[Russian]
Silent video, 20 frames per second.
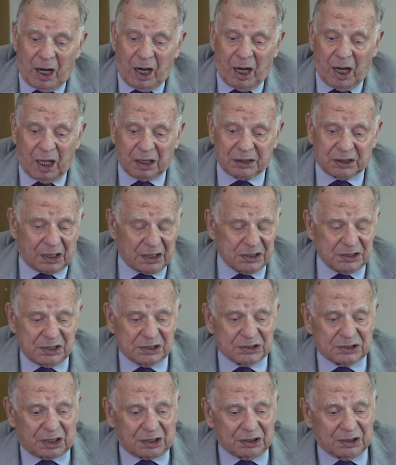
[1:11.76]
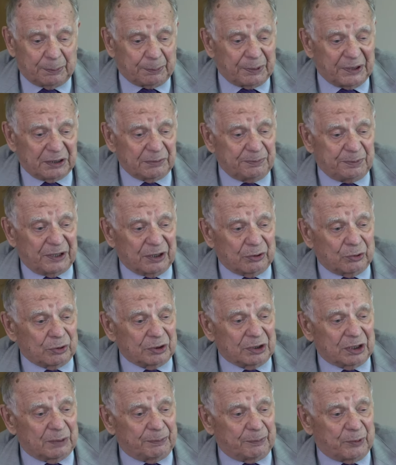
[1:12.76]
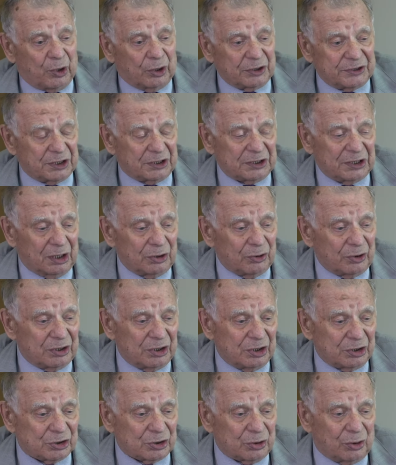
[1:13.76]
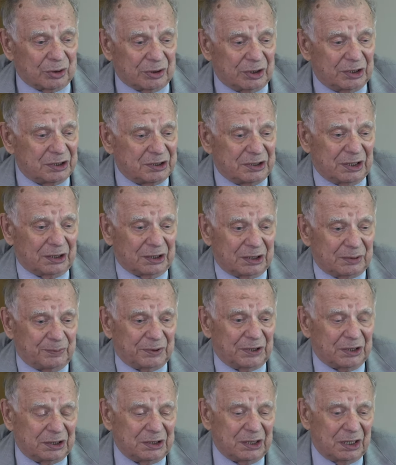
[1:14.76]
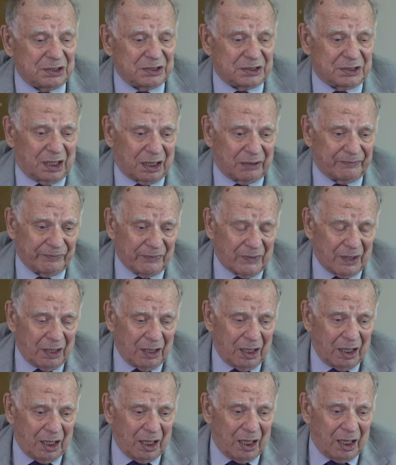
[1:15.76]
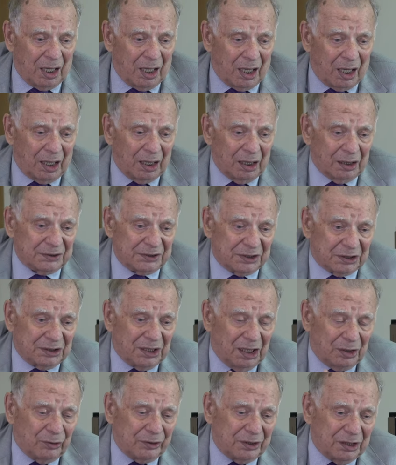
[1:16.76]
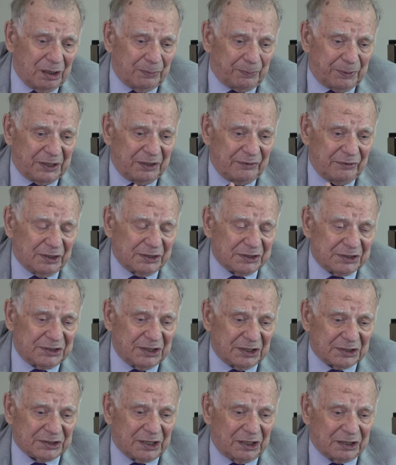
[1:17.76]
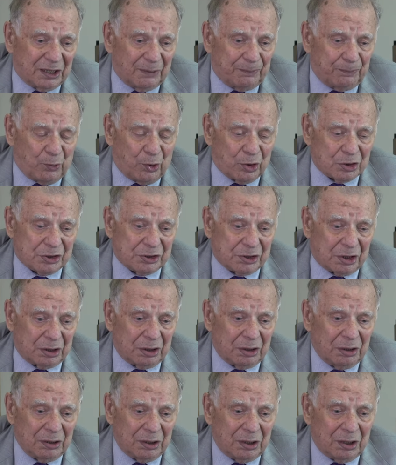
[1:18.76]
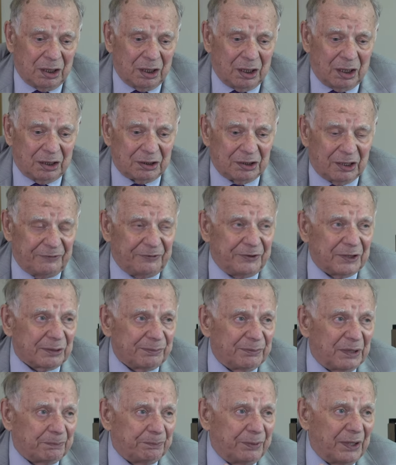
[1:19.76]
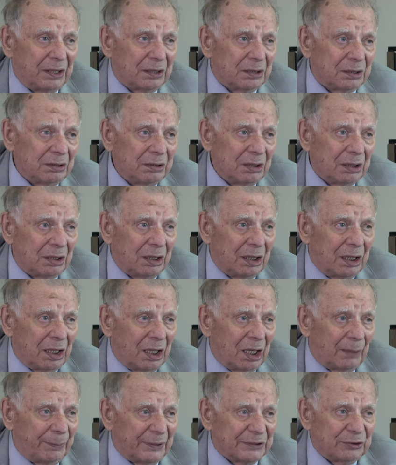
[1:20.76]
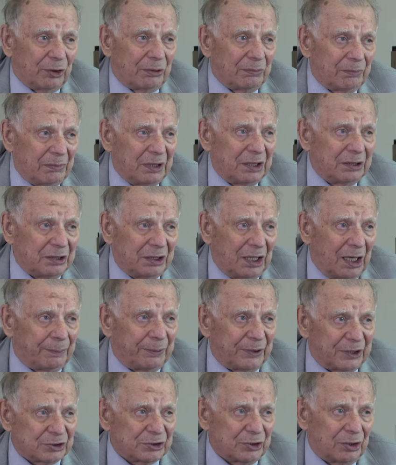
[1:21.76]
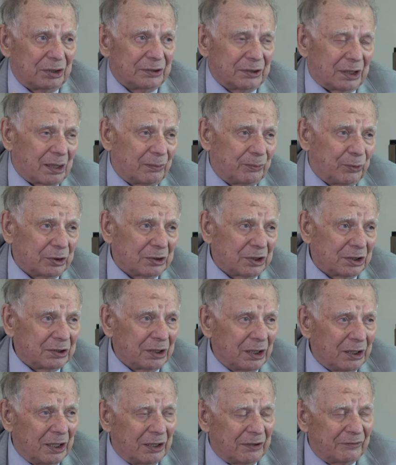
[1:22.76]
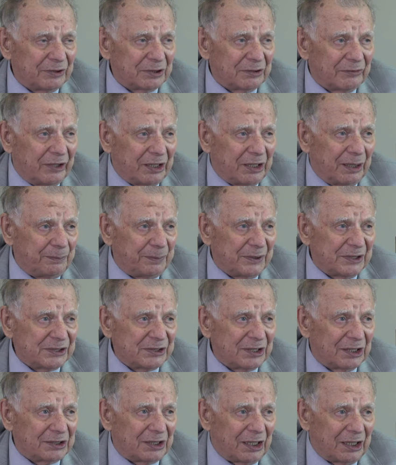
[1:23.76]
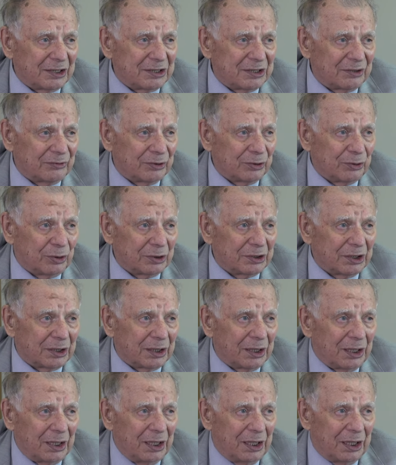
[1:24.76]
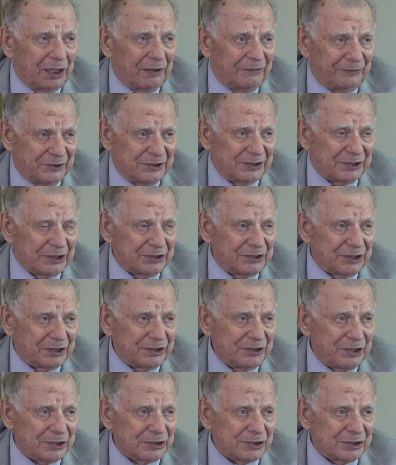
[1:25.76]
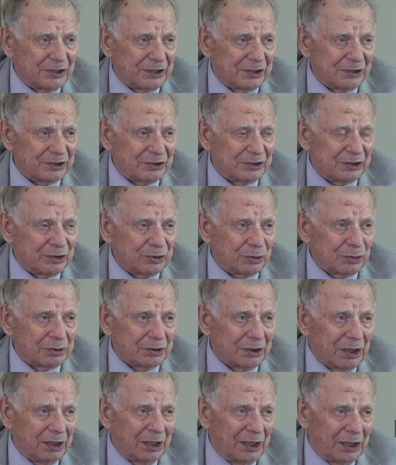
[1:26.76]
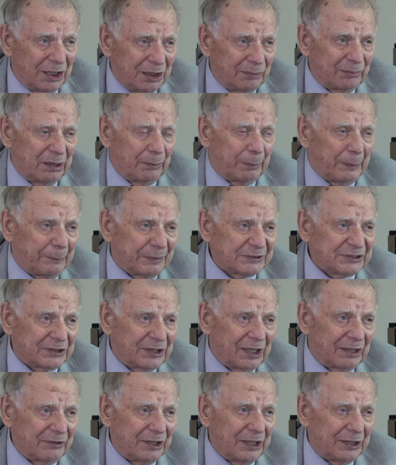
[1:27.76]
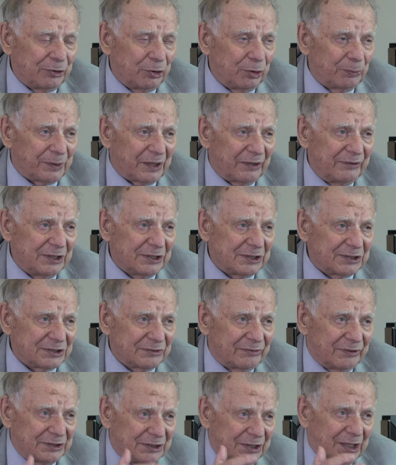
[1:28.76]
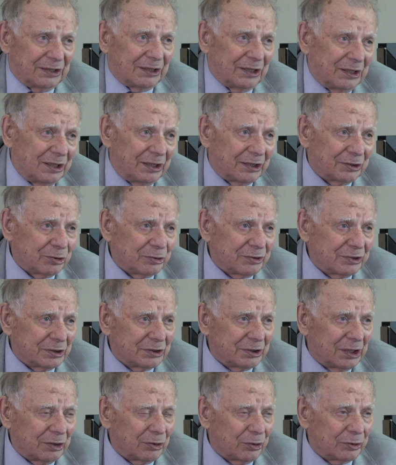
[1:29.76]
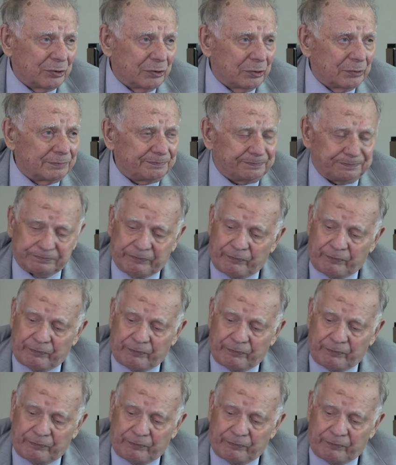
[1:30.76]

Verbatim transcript: Э, транзисторы на ПН-переходах по технологии Шокли делать было нельзя. А технология появилась несколько позже на фирме Bell, а потом мы, я пришел работать в январе 1953 года в физико-технический институт, и мы по постановлению правительства делали эту технологию.